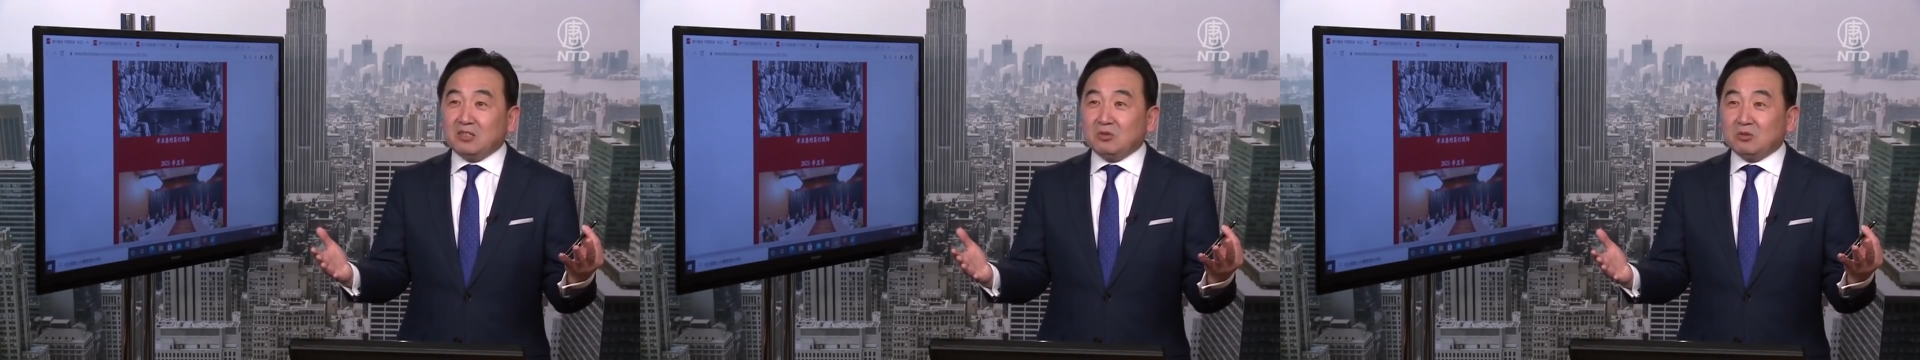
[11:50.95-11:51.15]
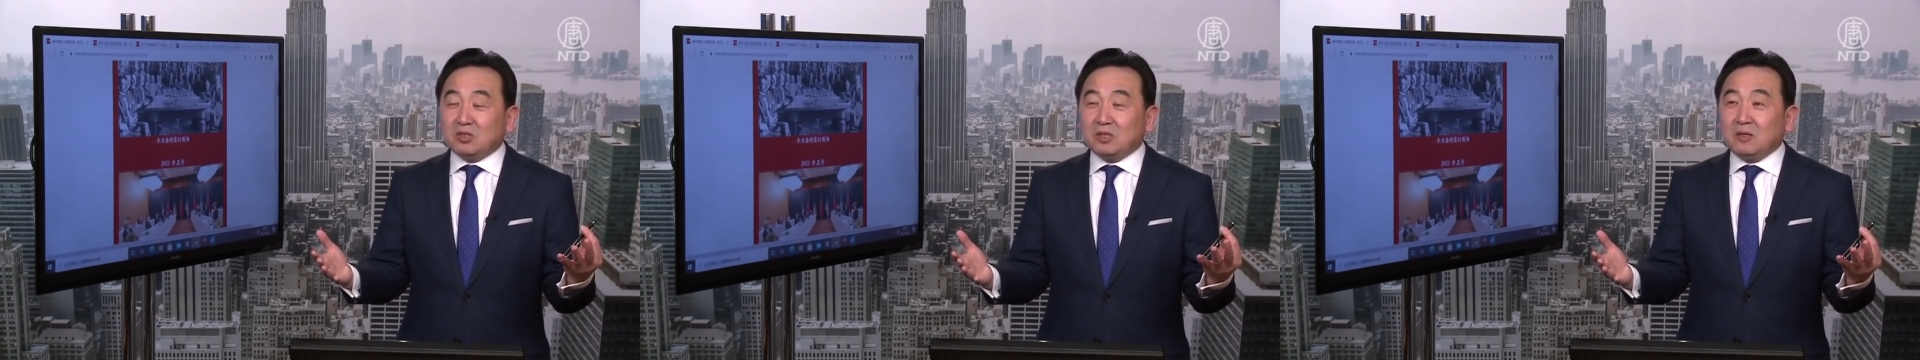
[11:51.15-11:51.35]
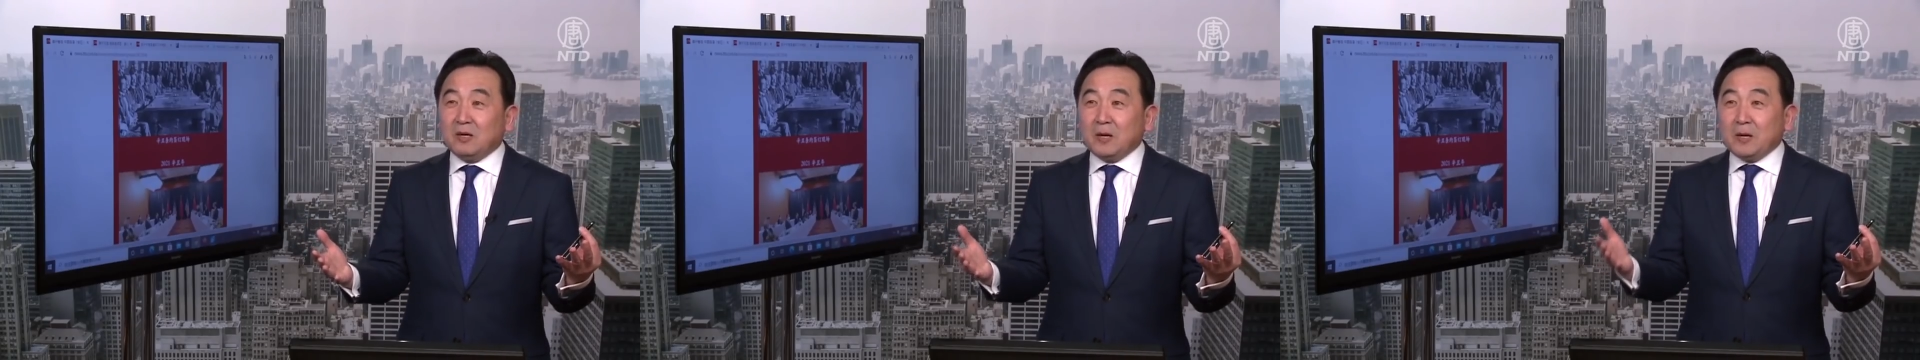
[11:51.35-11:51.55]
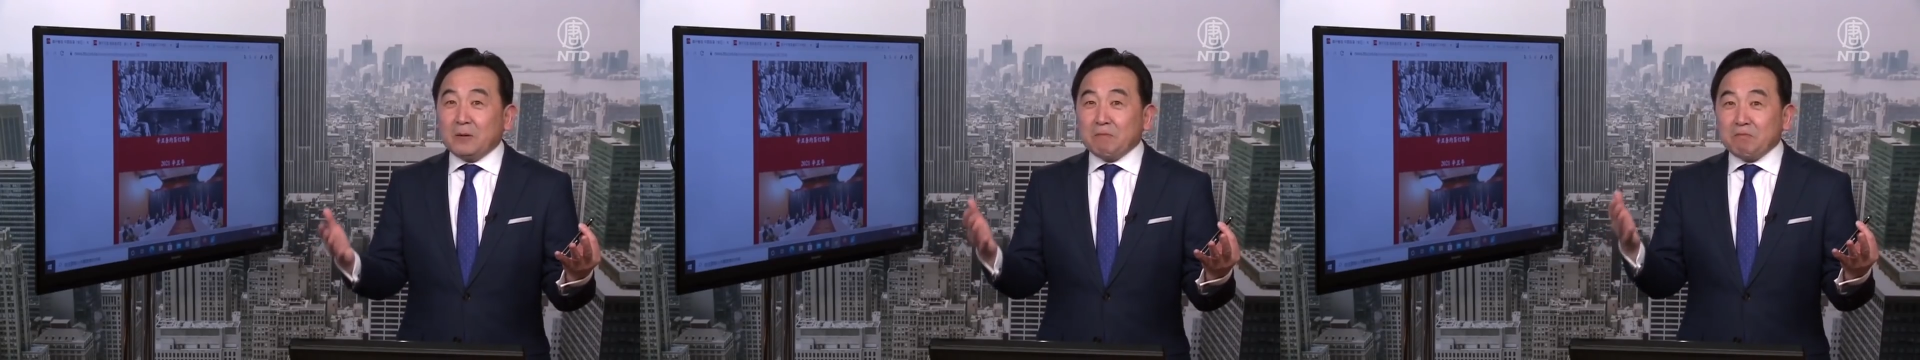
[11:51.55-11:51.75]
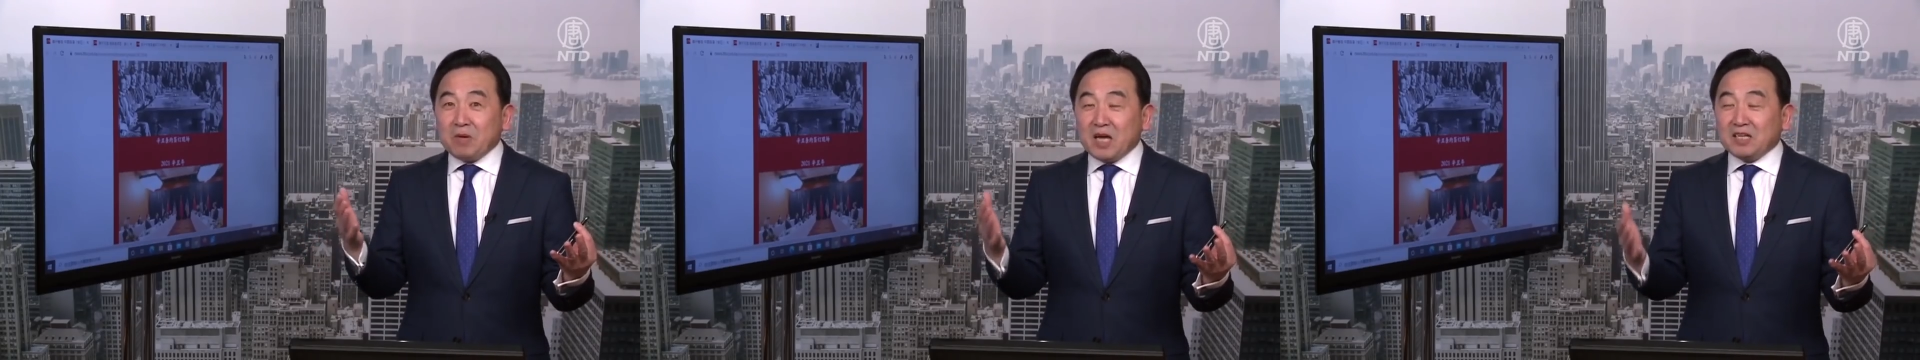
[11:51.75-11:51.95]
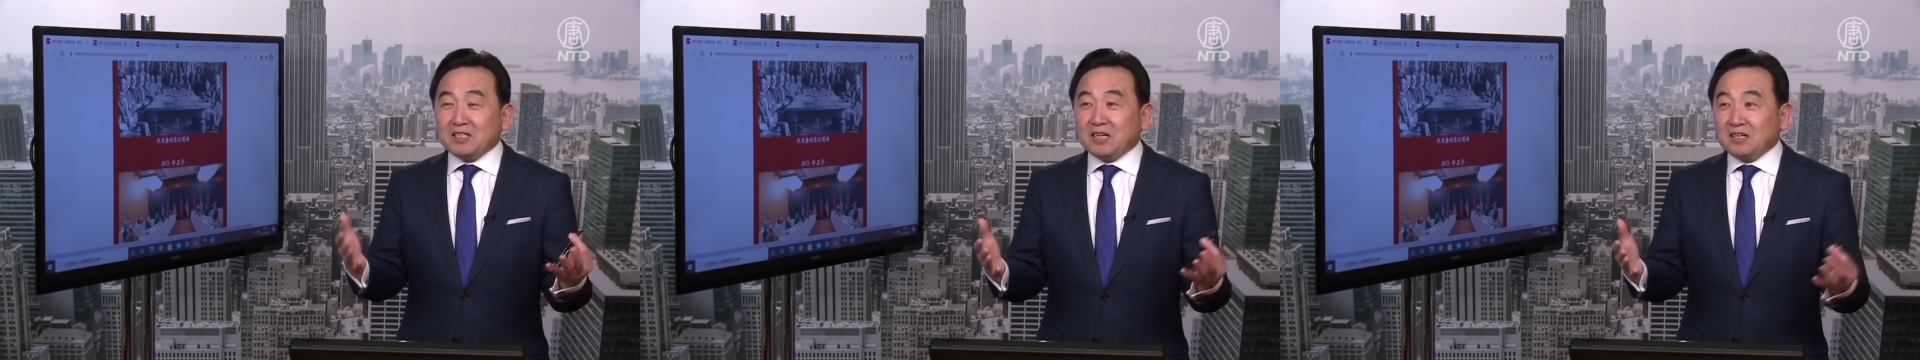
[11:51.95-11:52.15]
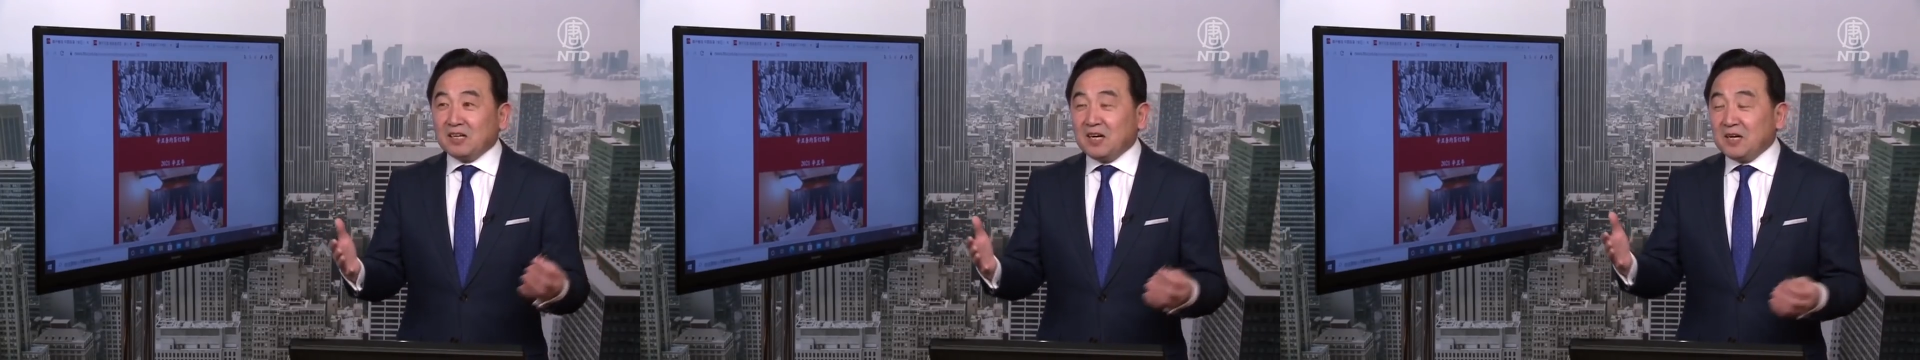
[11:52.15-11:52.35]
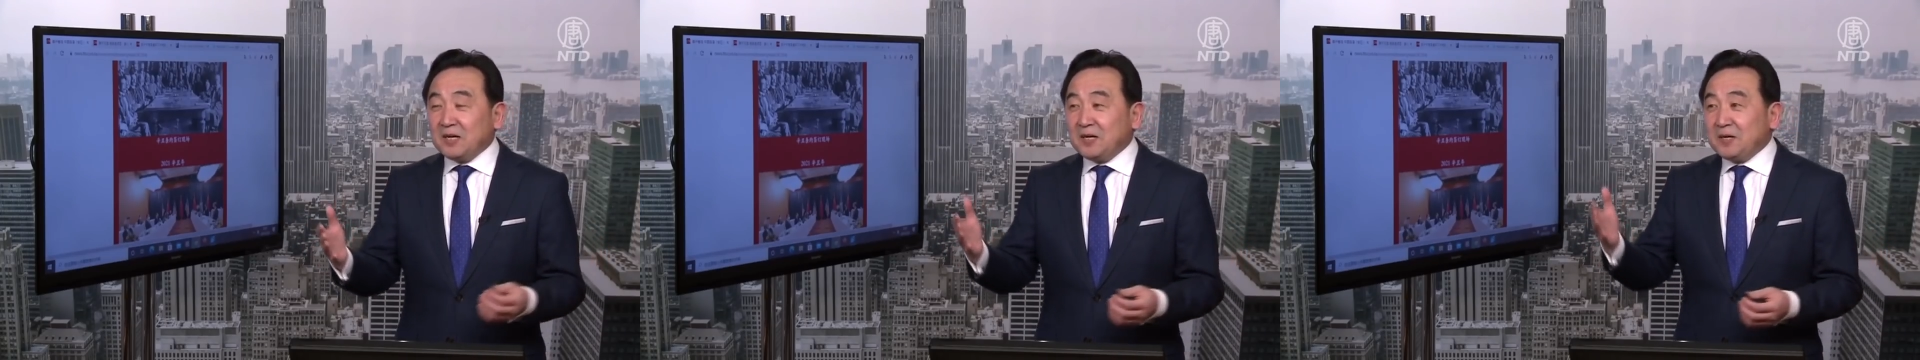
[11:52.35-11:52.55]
就是变成了